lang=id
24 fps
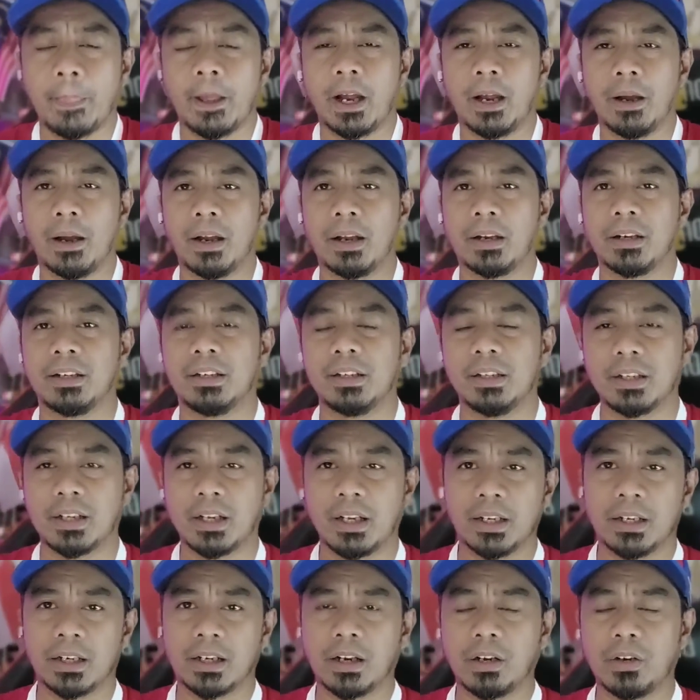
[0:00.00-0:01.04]
Uh, di,
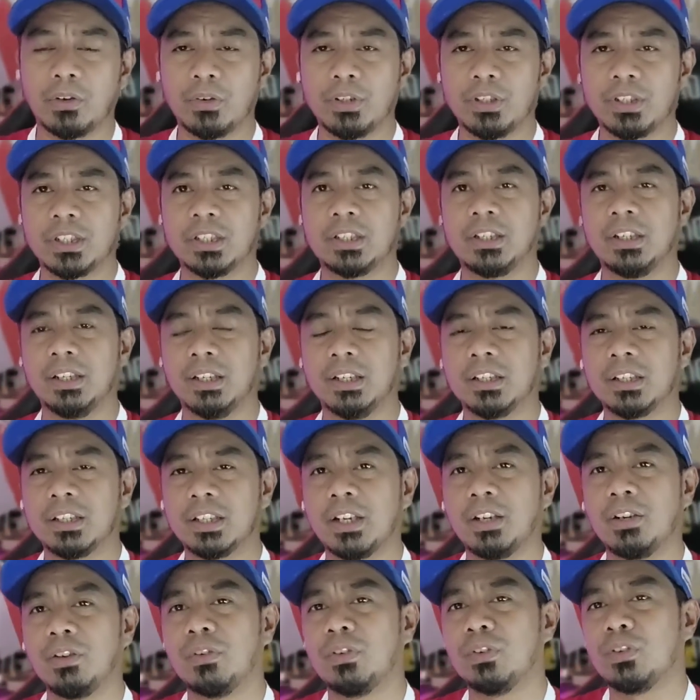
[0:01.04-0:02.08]
kalau di, di
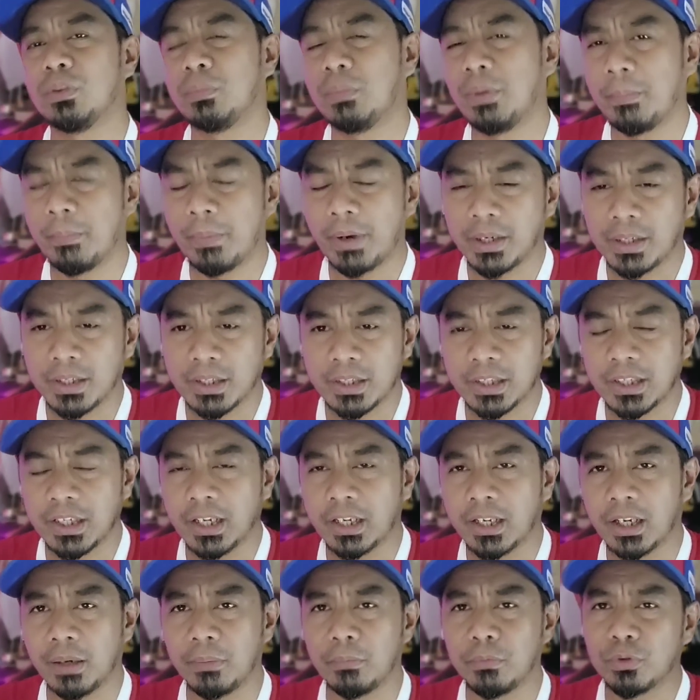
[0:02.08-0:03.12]
stadion itu memang
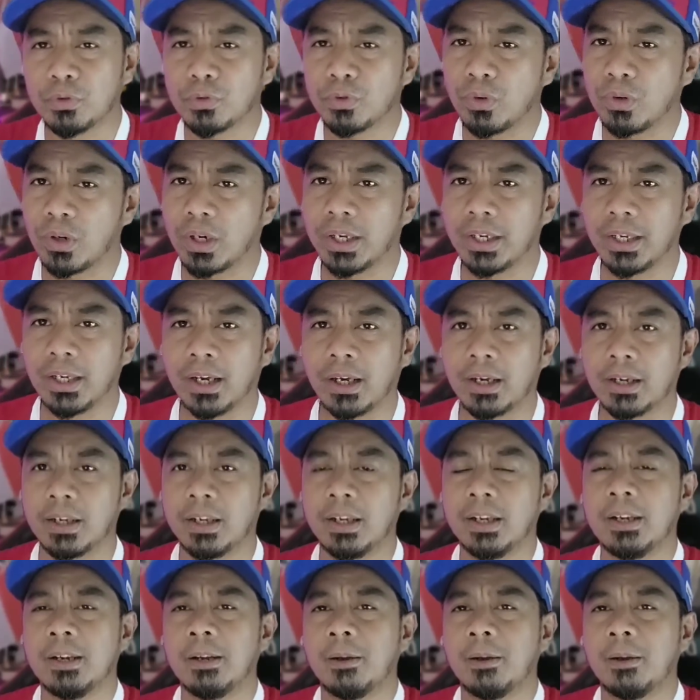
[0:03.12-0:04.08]
disediakan musola yang